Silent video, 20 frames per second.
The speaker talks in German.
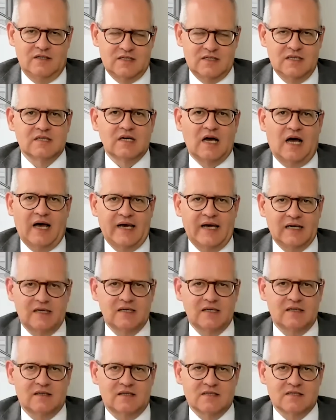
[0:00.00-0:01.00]
sind
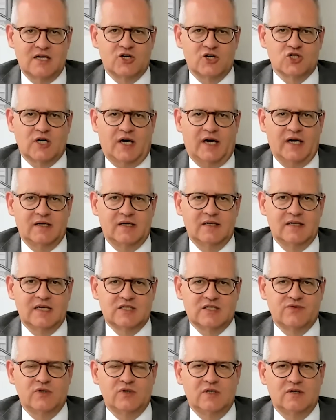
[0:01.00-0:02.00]
eigentlich das Entscheidende
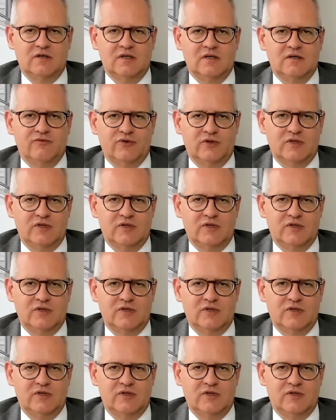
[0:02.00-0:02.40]
jetzt für die,